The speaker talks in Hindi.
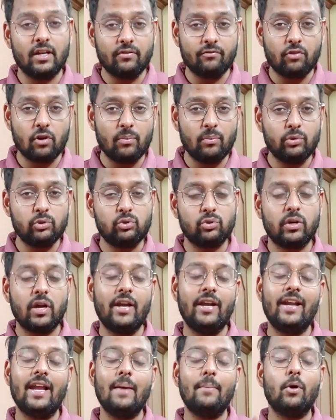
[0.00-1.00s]
कंफर्म हो चुका
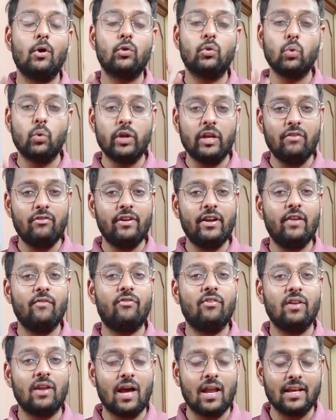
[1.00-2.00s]
है इंडिया में और दो ही वेरिएंट
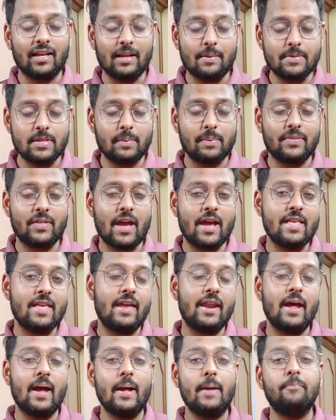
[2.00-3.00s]
फिलहाल के लिए अभी तक बताया
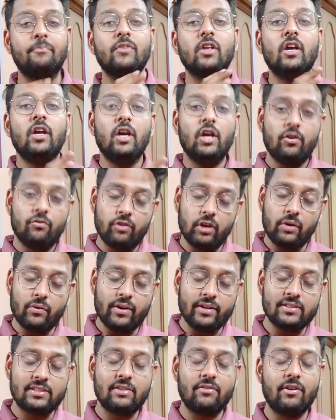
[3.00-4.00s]
जा रहा है वी
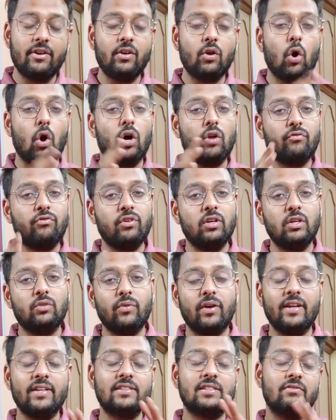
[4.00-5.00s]
ट्वेंटी सेवन और वी
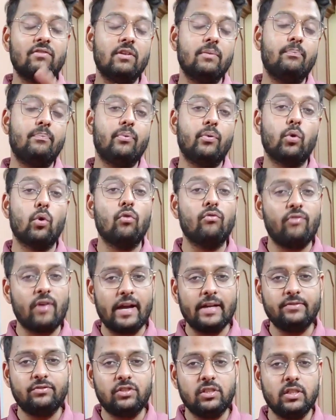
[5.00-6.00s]
ट्वेंटी सेवन प्रो
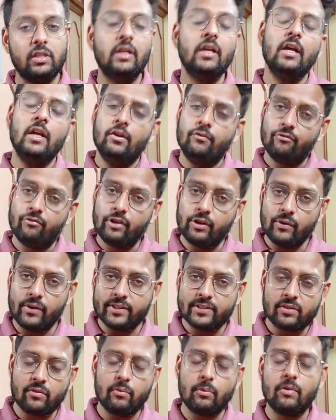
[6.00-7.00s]
फाइव जी वी
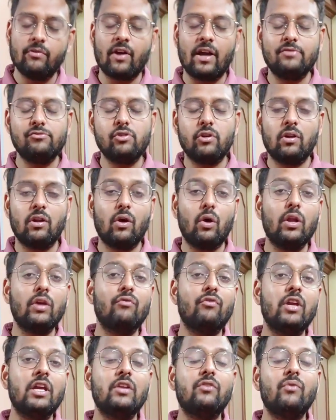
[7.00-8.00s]
ट्वेंटी सेवन भी फाइव जी होने वाला और
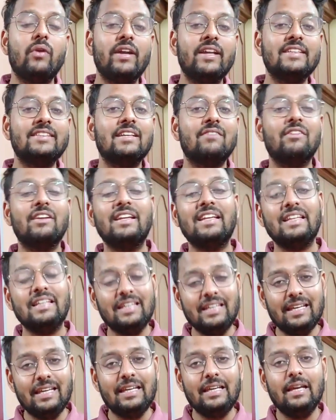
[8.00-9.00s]
एक वी ट्वेंटी सेवन
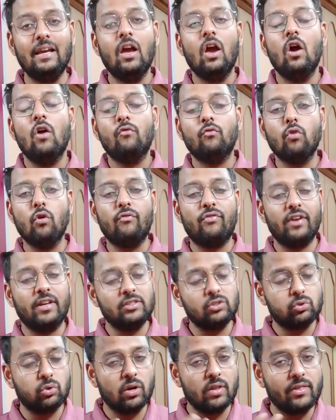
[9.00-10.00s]
ई वो
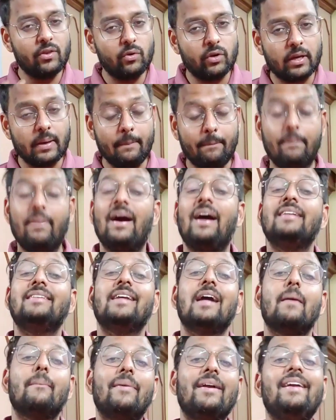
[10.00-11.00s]
फ्रेंड्स थोड़े दिनों के बाद
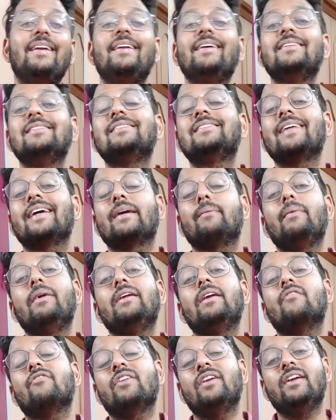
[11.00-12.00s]
यहाँ पे इंडियन
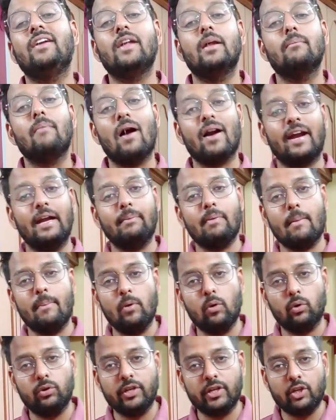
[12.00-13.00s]
सेगमेंट या फिर इंडियन मार्केट में
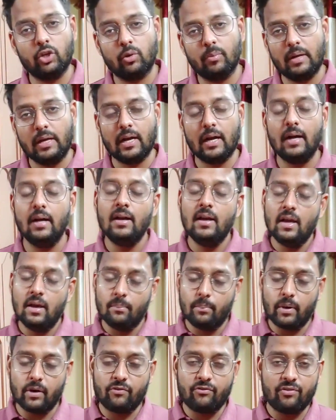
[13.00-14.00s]
आप लोगों को देखने को मिलेगा
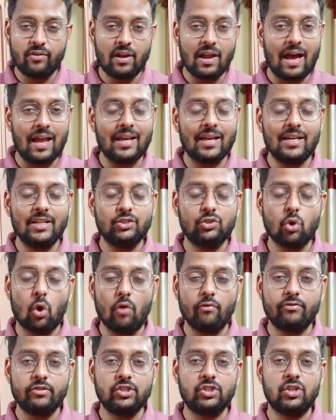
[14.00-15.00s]
बट फिलहाल के लिए जो
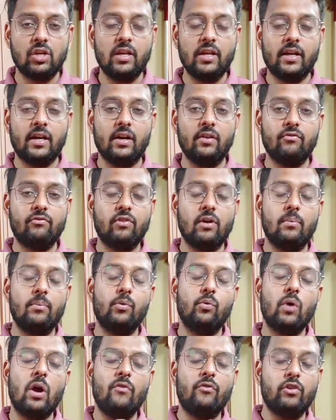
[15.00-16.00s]
ऑफिशियली
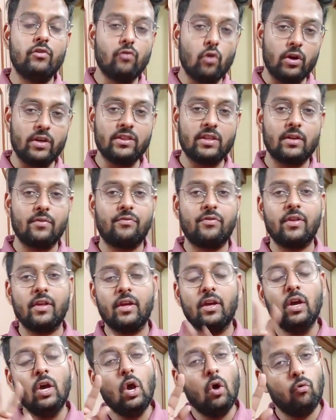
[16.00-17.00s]
कन्फर्म्ड हुआ है वीवो की तरफ
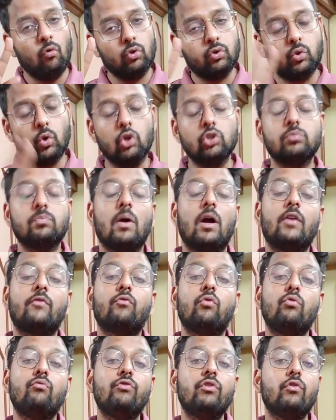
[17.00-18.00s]
से वो दो
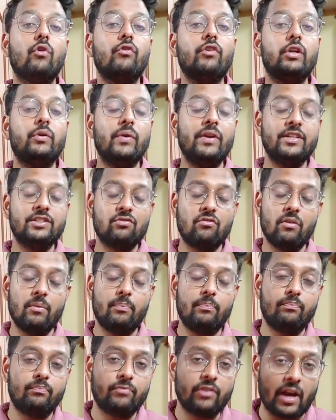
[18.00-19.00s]
स्मार्टफोन वीवो वी ट्वेंटी सेवन
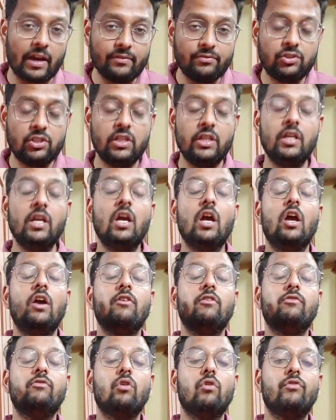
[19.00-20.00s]
फाइव जी
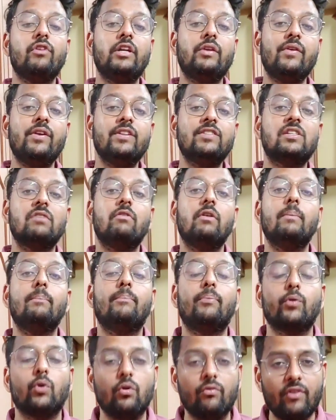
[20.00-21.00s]
वीवो वी ट्वेंटी सेवन
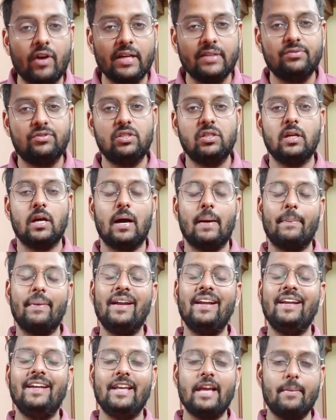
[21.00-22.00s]
प्रो फाइव जी यहाँ
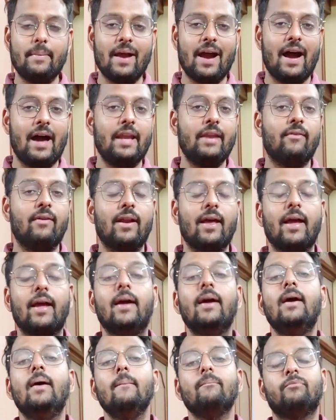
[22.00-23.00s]
पे इंडिया में आने वाला है
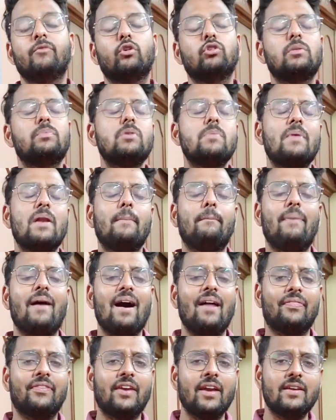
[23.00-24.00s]
देखो सबसे पहले
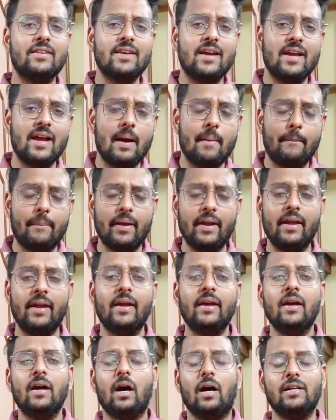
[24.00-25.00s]
बात किया जाए यहाँ पे
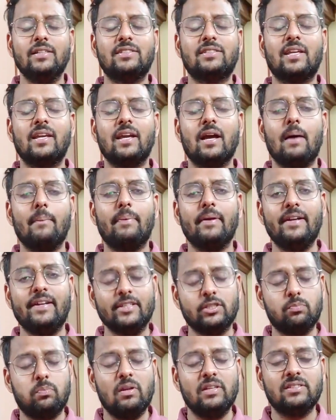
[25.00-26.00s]
इसके यहाँ पे
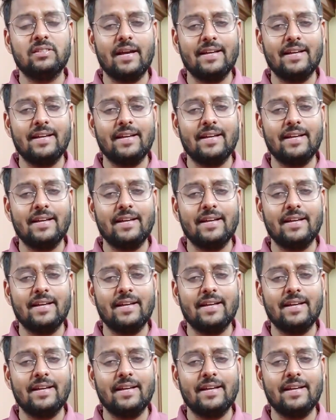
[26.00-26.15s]
डिस्प्ले